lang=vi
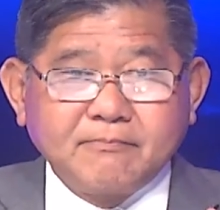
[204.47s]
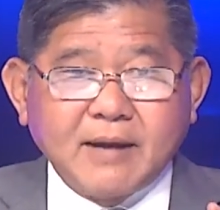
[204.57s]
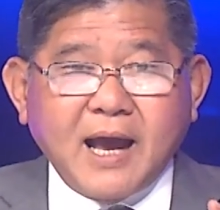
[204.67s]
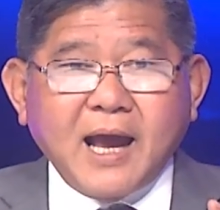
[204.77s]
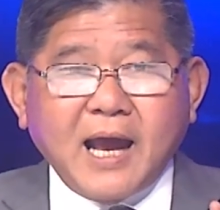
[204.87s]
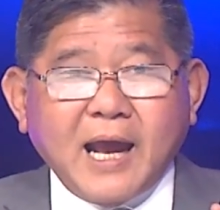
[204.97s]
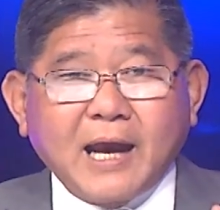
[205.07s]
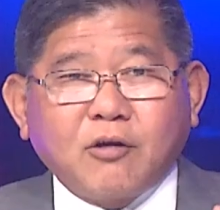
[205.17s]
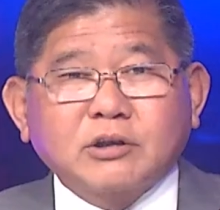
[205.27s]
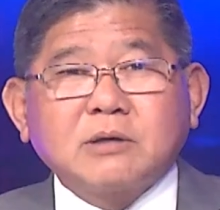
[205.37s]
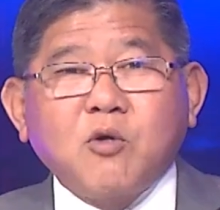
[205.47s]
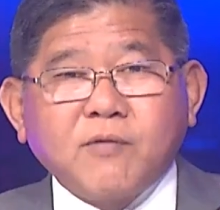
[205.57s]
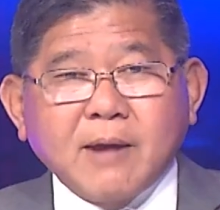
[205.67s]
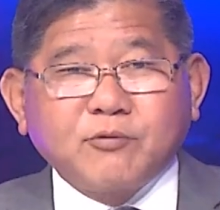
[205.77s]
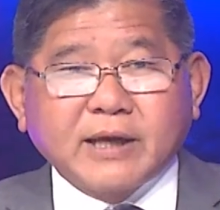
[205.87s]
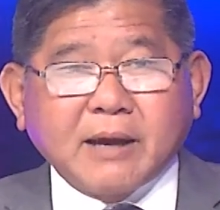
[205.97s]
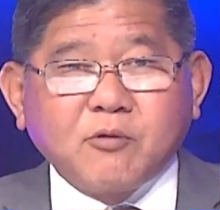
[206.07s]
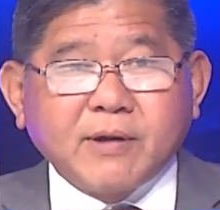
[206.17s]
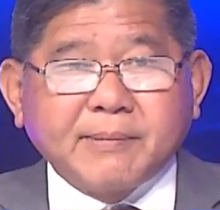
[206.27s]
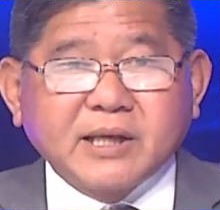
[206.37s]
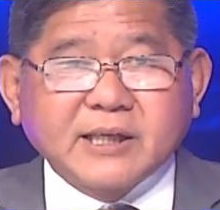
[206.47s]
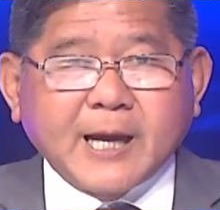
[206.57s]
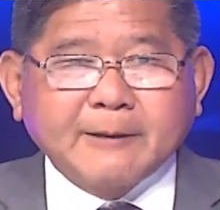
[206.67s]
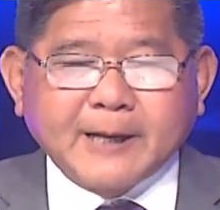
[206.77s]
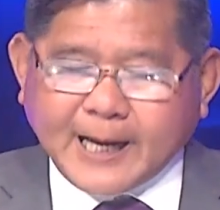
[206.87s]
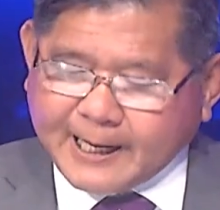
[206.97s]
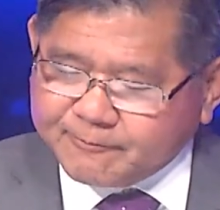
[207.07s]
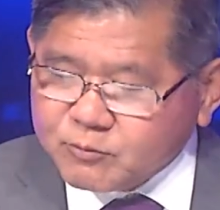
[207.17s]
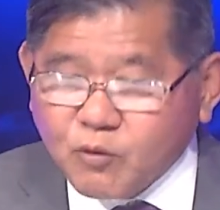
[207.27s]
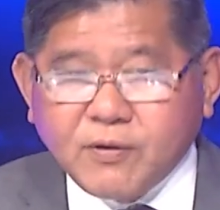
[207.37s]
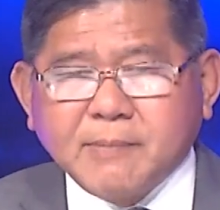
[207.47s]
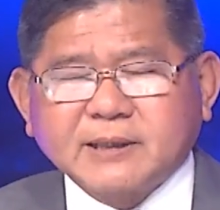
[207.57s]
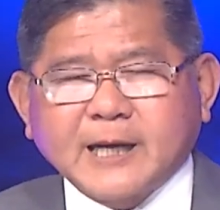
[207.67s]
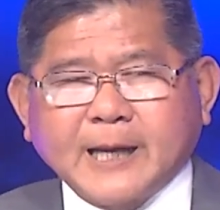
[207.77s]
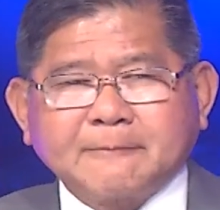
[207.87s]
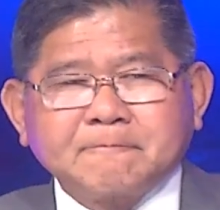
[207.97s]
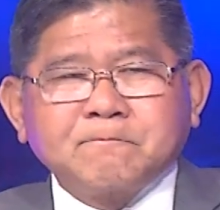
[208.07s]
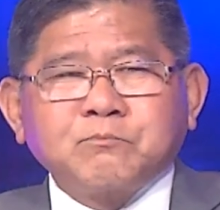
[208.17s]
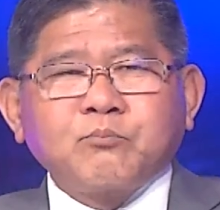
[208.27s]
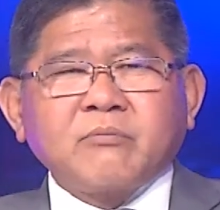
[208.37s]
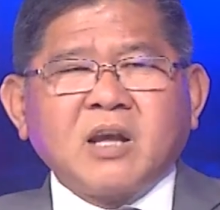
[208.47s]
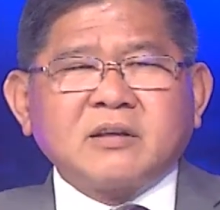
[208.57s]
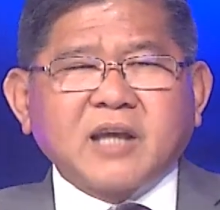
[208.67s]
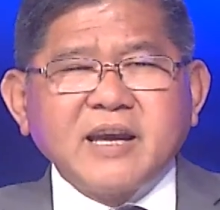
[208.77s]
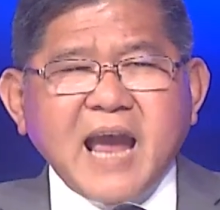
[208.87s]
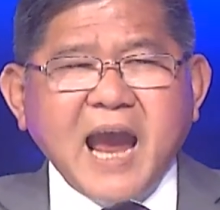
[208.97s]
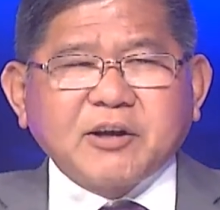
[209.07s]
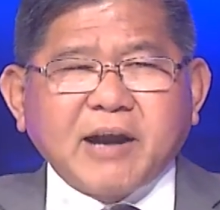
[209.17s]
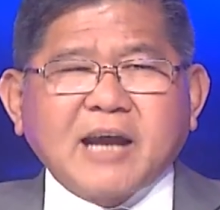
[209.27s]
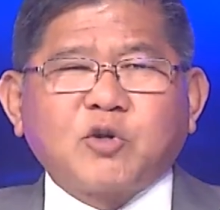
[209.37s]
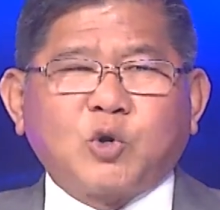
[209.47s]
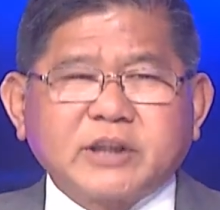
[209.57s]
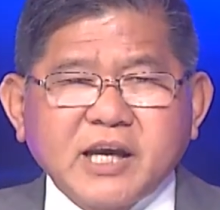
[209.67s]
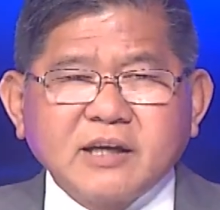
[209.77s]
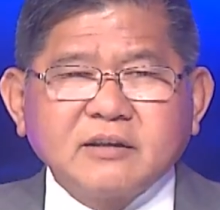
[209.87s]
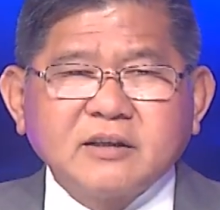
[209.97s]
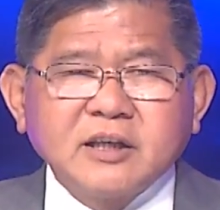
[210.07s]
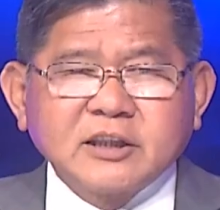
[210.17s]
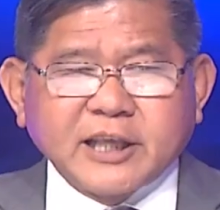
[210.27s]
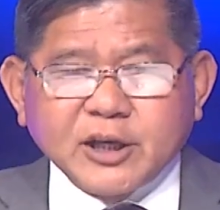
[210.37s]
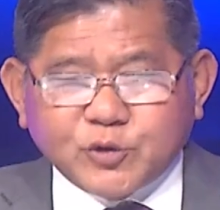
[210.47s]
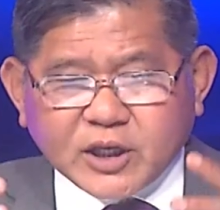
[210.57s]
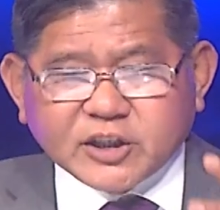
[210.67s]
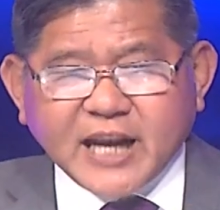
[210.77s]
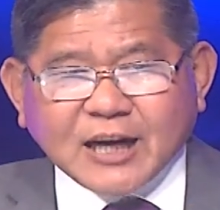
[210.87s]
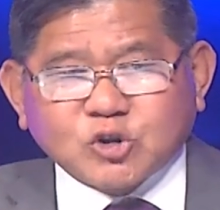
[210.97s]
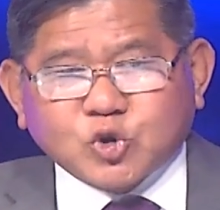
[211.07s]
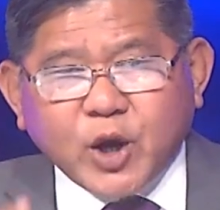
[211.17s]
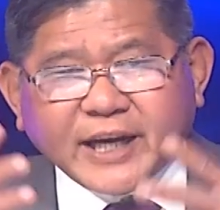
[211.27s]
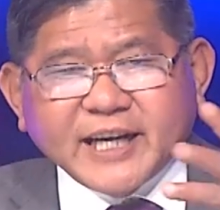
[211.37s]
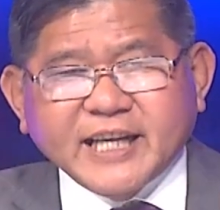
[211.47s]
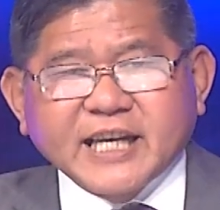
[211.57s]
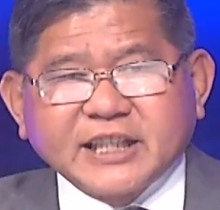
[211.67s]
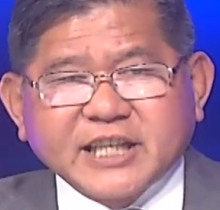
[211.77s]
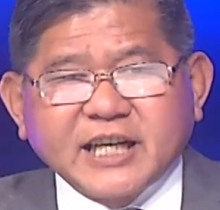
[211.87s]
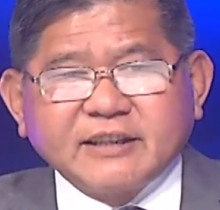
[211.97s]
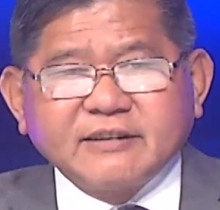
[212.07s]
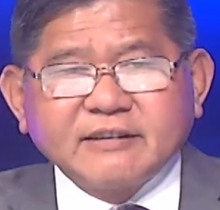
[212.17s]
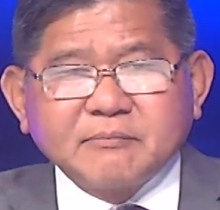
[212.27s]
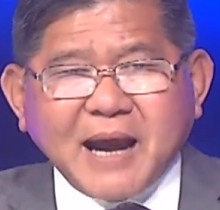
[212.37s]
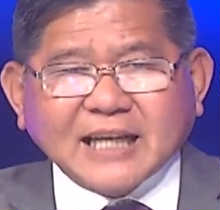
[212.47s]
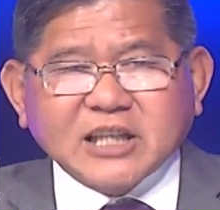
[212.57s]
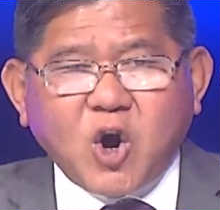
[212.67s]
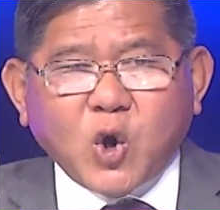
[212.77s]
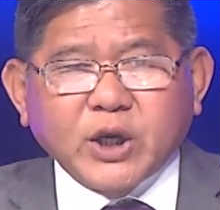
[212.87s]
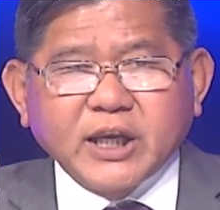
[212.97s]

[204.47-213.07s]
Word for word: À, có chữ bú phêm, quý vị nghe bú phêm bây giờ chưa? À, bú phêm là như thế này: thấy ai đó đang nổi tiếng, thấy chuyện gì đang trending ở trên mạng xã hội,